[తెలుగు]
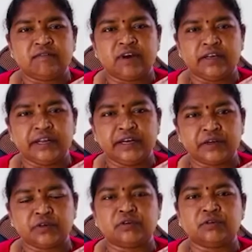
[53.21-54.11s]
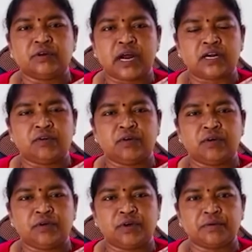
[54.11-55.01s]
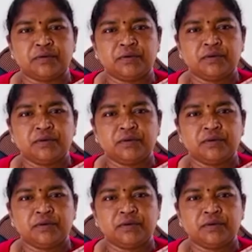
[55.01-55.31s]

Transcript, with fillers: వాళ్ళు ఎన్ని రోజులు లాక్డౌన్లో ఉన్నారు